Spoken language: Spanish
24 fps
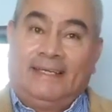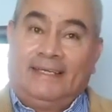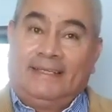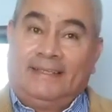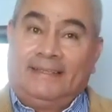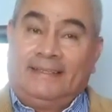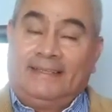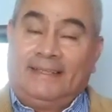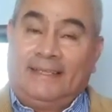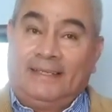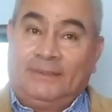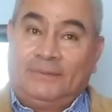
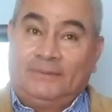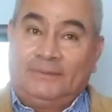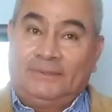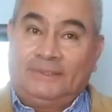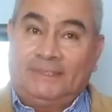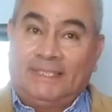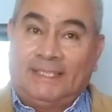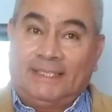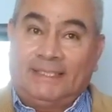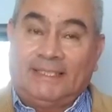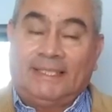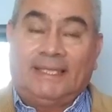de un
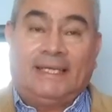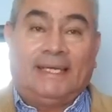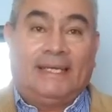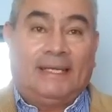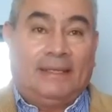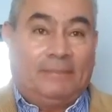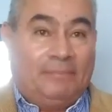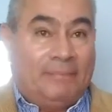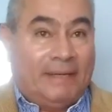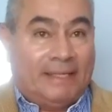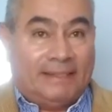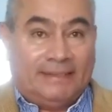
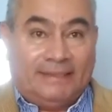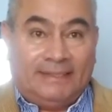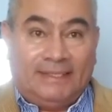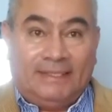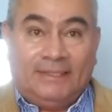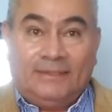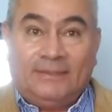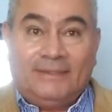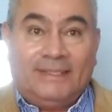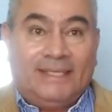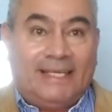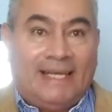del
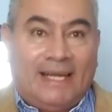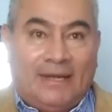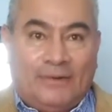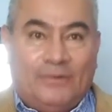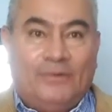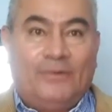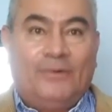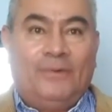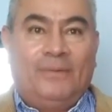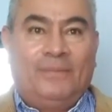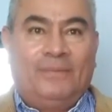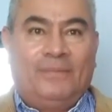partido de la
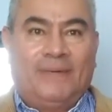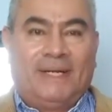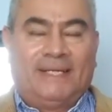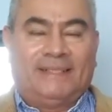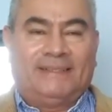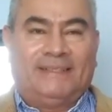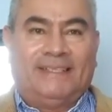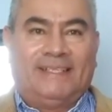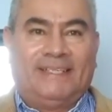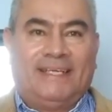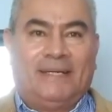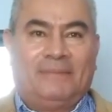U
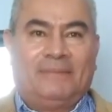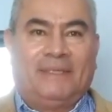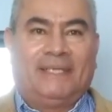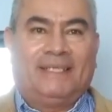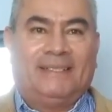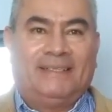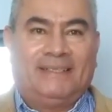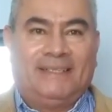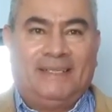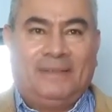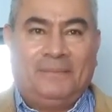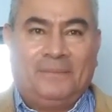
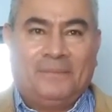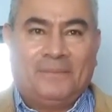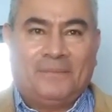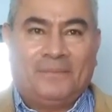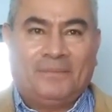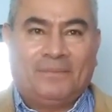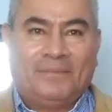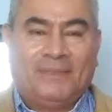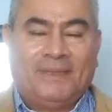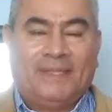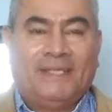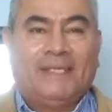prácticamente,
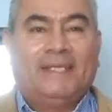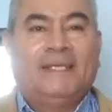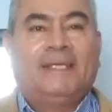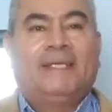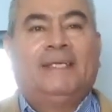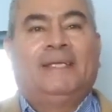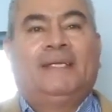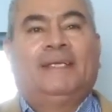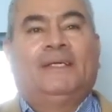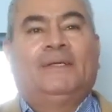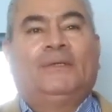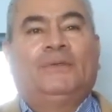
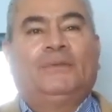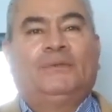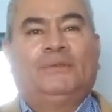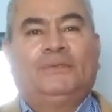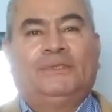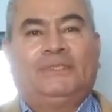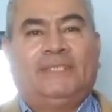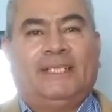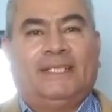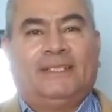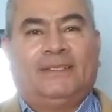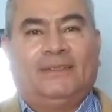un
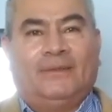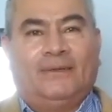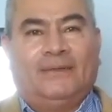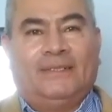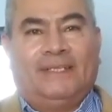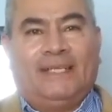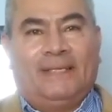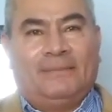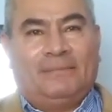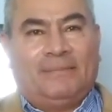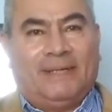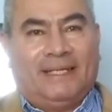sector
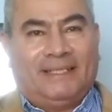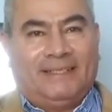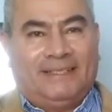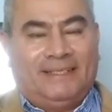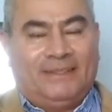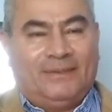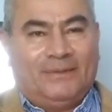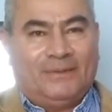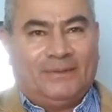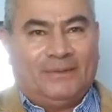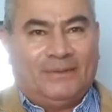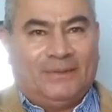del
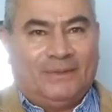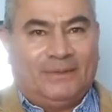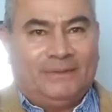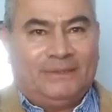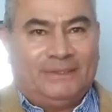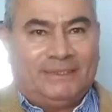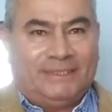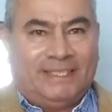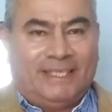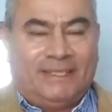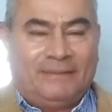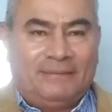partido
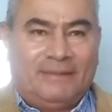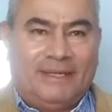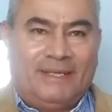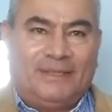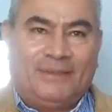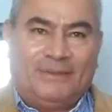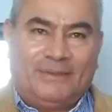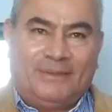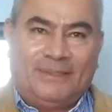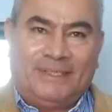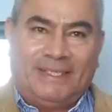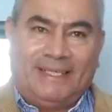
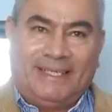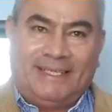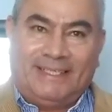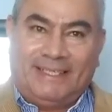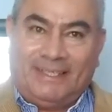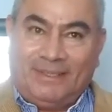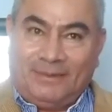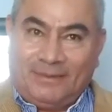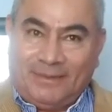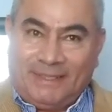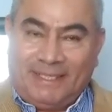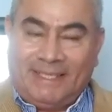conservador, el
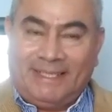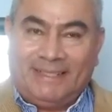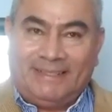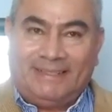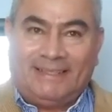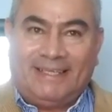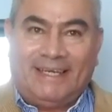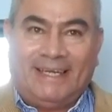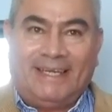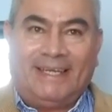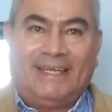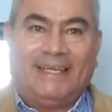que
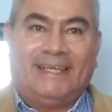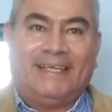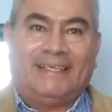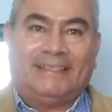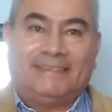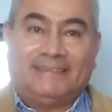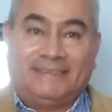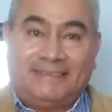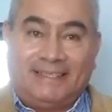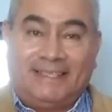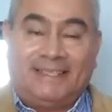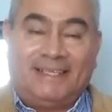orienta el
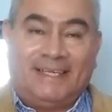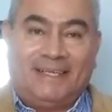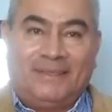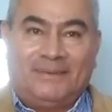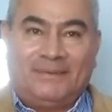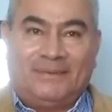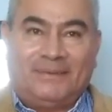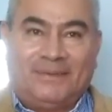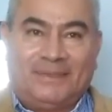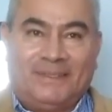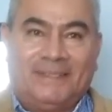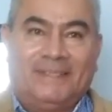ex
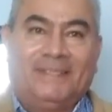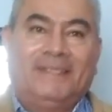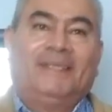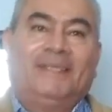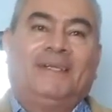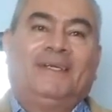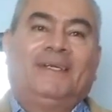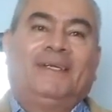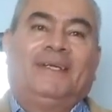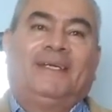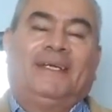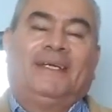senador
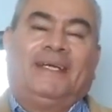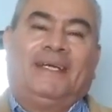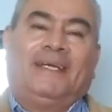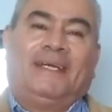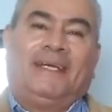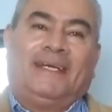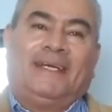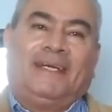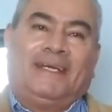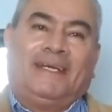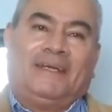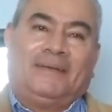
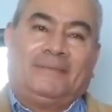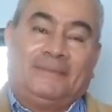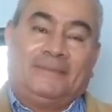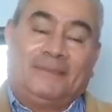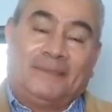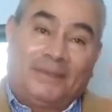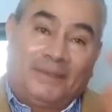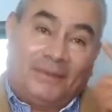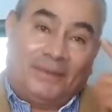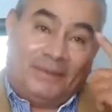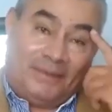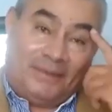eh,
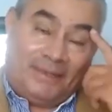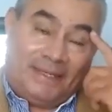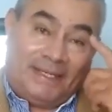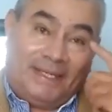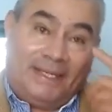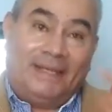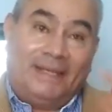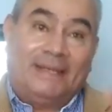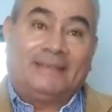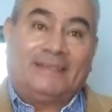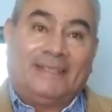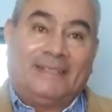
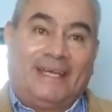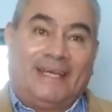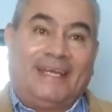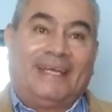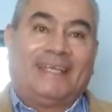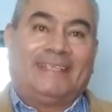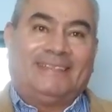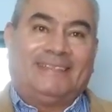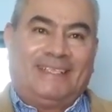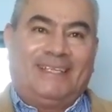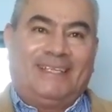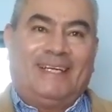el
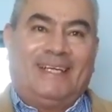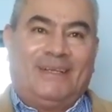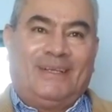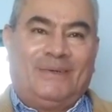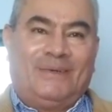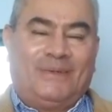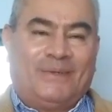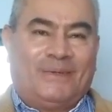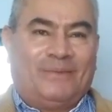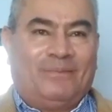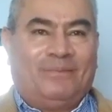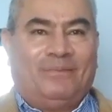ex
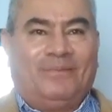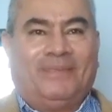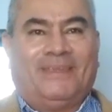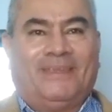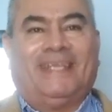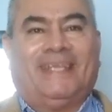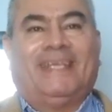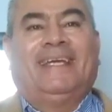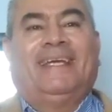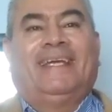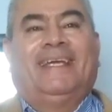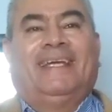senador
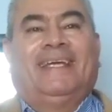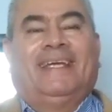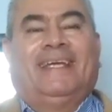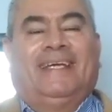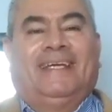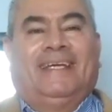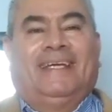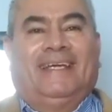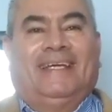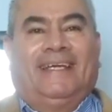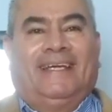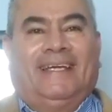
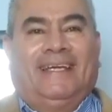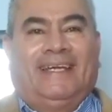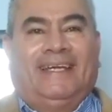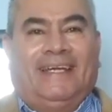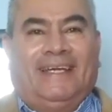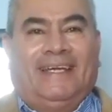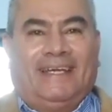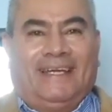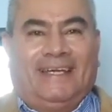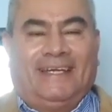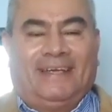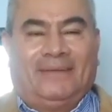
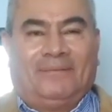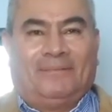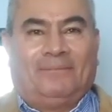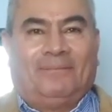eh,